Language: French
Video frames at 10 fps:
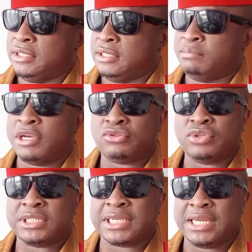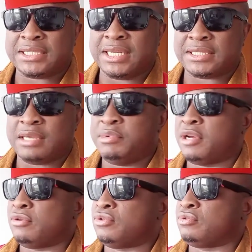Un mensonge très, très, très
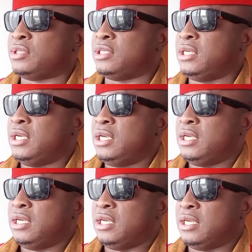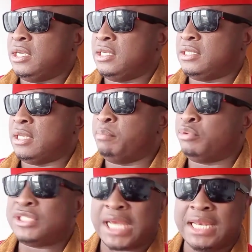bien construit. Et c'est un
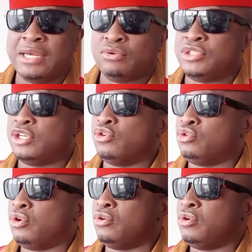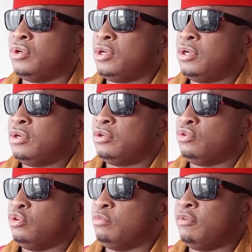peu salir aussi le nom
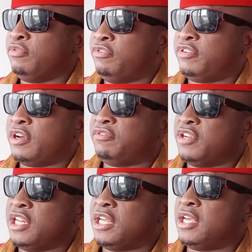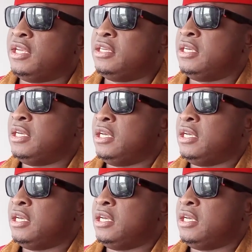de mon feu frère Filingue.